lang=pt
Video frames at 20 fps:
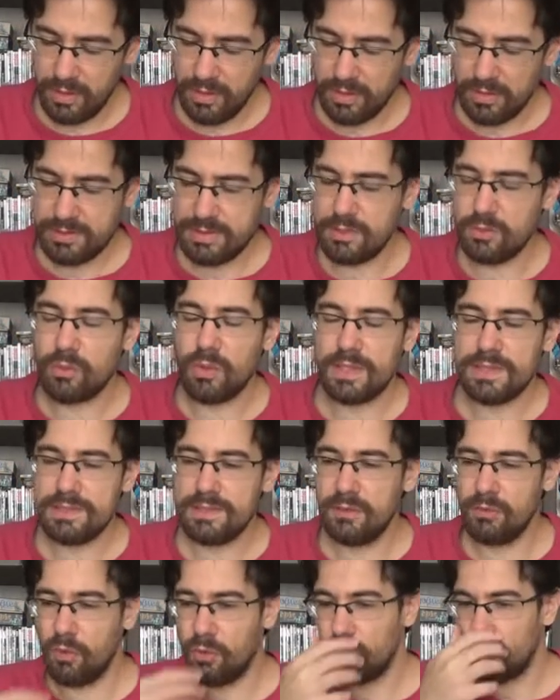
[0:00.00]

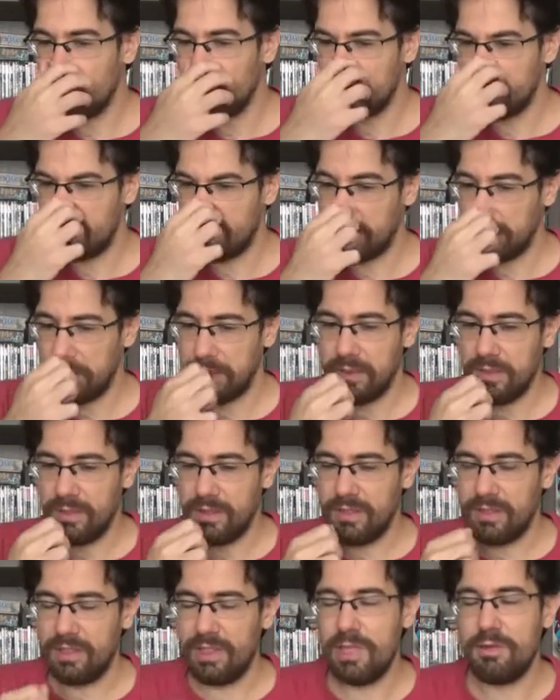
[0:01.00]
situação ou outra,
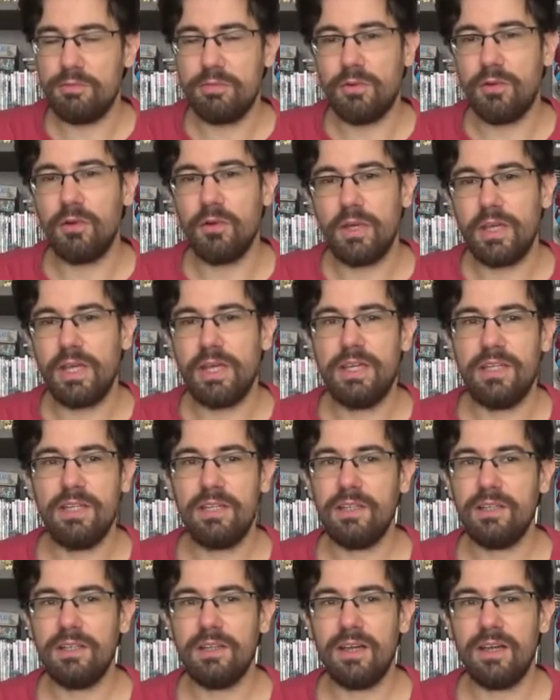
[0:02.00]
levou ele